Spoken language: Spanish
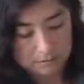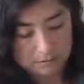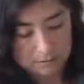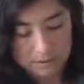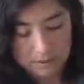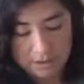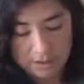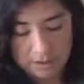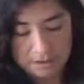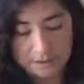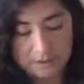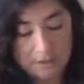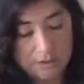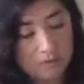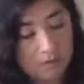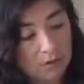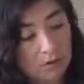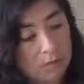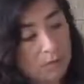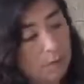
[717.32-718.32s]
Y así
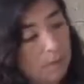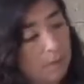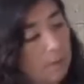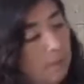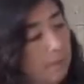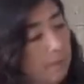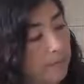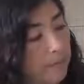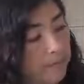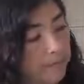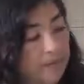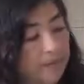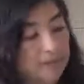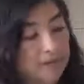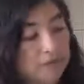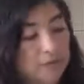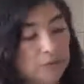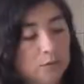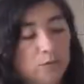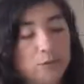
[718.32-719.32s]
es como va
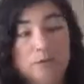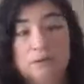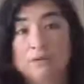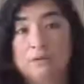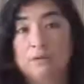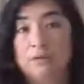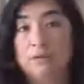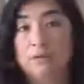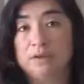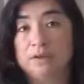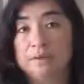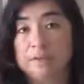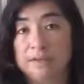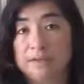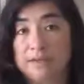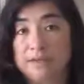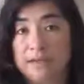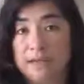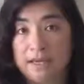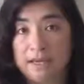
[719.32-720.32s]
quedando nuestro
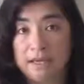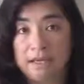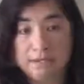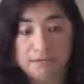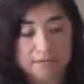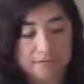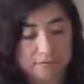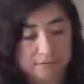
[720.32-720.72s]
spa cake